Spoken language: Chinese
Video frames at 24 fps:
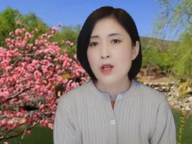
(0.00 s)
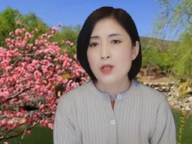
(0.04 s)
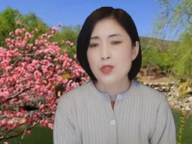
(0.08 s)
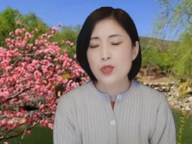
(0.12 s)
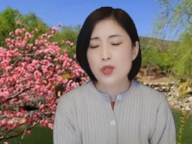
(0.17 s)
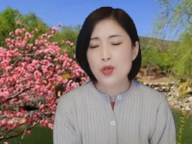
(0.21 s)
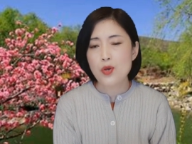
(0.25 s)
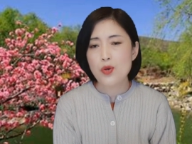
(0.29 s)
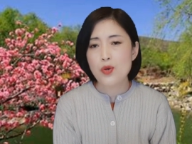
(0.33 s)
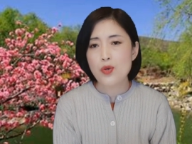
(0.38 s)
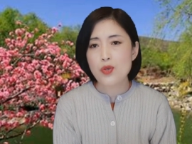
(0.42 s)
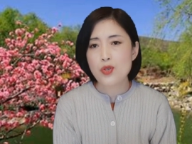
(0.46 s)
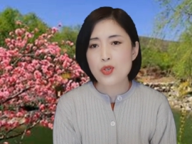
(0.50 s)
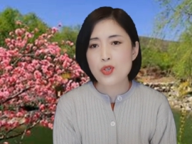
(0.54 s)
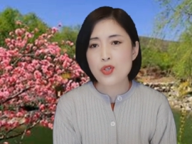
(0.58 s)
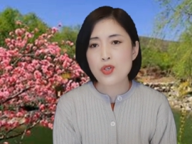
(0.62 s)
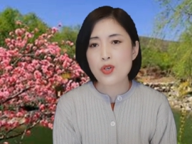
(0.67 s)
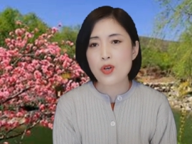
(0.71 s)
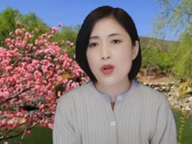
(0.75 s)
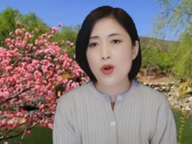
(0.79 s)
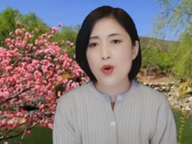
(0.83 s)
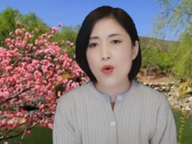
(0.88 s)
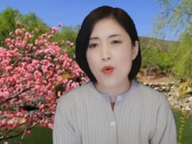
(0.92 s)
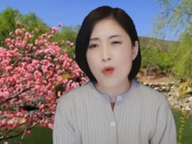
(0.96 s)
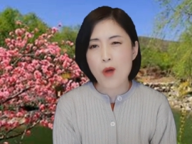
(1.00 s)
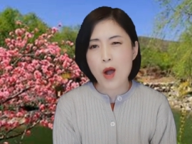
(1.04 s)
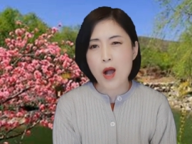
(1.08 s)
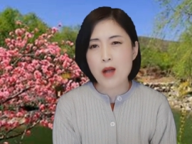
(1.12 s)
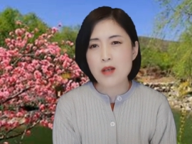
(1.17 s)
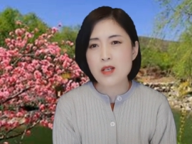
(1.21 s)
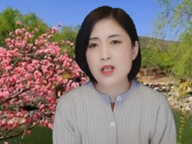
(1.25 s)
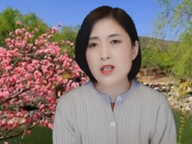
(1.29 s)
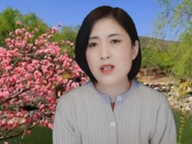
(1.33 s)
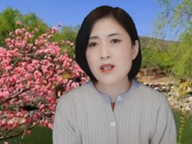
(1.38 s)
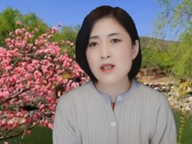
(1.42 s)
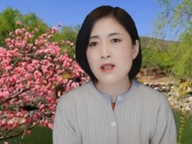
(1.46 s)
就是
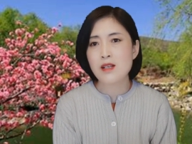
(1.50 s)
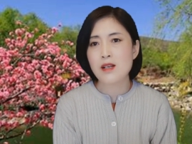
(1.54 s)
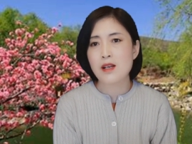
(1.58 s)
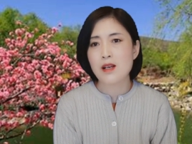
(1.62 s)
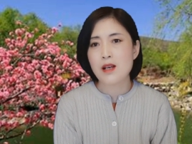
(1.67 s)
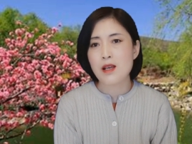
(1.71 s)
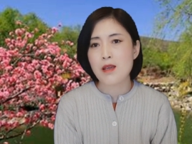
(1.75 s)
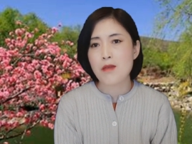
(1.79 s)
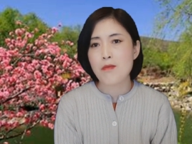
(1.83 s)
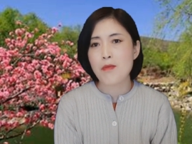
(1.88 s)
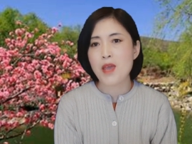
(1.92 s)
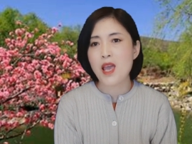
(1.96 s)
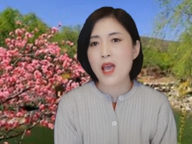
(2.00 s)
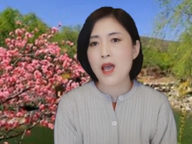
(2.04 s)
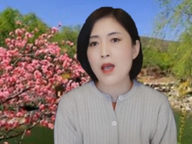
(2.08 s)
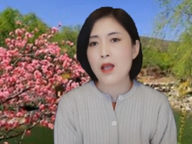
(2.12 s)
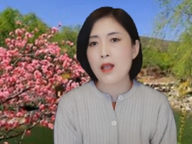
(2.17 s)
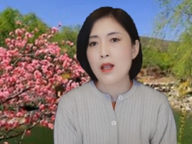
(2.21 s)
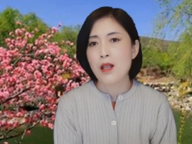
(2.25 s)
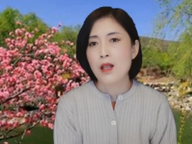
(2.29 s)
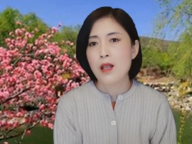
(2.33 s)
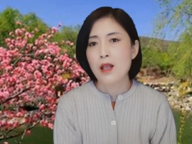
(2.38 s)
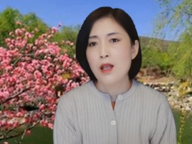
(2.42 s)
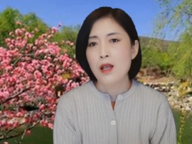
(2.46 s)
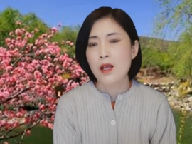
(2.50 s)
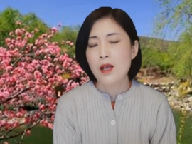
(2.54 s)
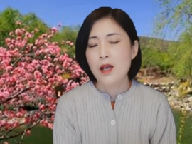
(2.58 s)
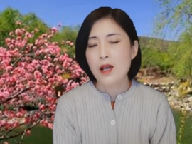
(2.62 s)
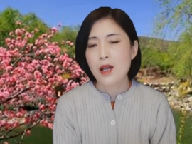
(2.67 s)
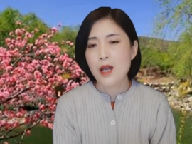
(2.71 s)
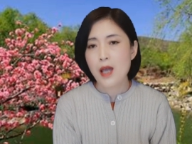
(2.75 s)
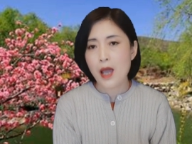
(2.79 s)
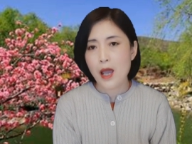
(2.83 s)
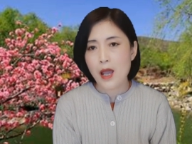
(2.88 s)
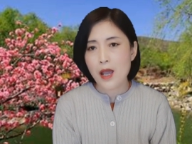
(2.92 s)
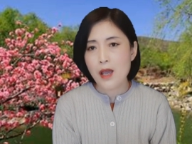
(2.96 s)
皇室里面。”
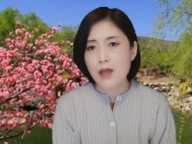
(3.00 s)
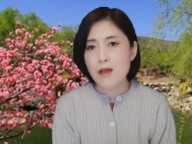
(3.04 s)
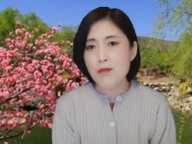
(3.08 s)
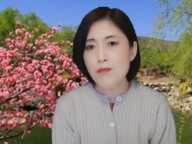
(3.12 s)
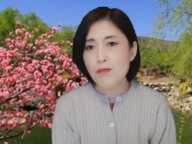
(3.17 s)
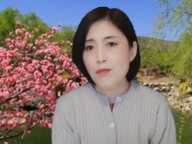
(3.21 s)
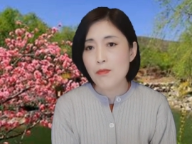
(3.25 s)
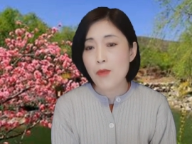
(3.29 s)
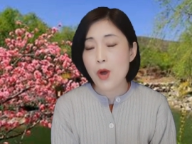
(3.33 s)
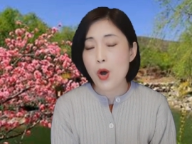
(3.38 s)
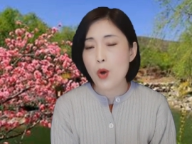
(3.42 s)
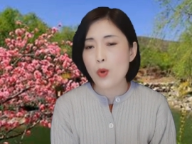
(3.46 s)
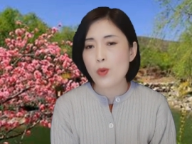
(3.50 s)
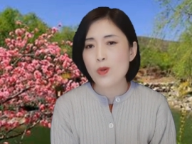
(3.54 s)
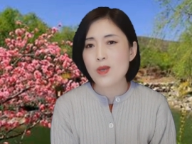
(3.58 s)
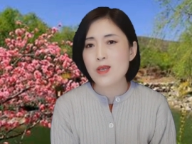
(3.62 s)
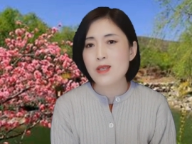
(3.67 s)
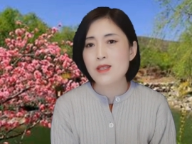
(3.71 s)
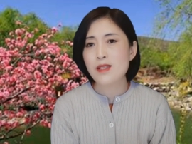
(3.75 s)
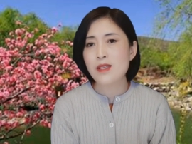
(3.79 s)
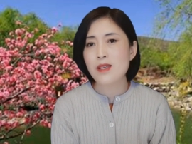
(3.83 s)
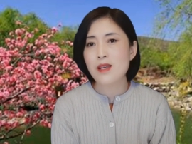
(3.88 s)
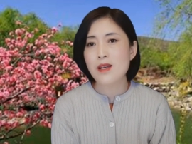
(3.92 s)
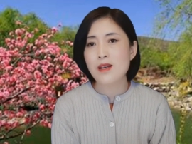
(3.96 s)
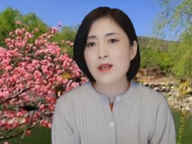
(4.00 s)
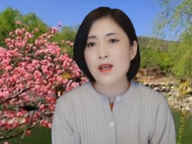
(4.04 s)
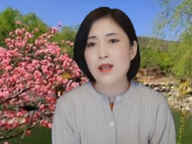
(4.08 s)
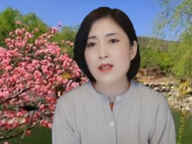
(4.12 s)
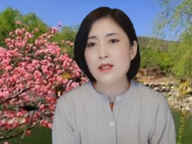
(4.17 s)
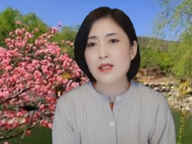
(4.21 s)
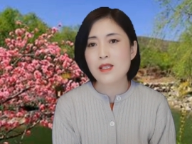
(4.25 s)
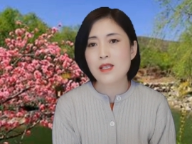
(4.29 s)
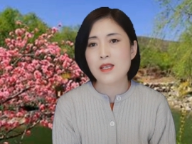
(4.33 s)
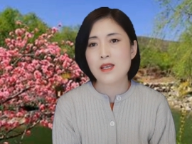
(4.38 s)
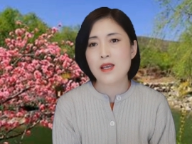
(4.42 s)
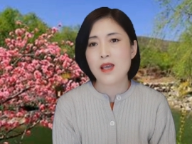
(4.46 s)
给某一些
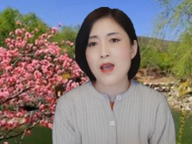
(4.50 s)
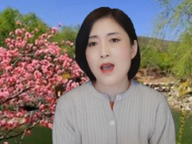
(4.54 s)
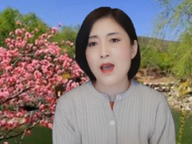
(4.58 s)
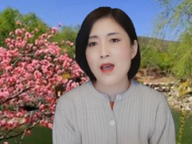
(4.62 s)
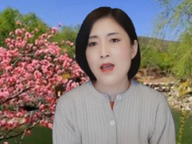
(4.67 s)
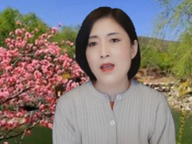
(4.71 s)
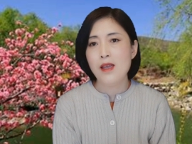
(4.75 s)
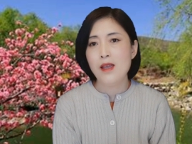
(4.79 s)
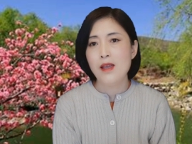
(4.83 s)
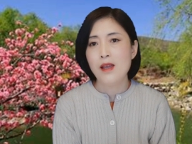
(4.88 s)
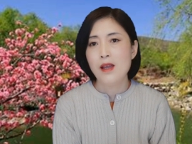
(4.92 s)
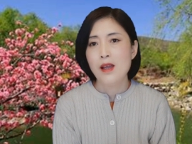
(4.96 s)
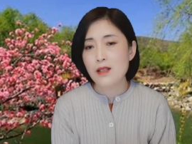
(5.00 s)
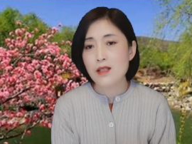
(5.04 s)
人钱，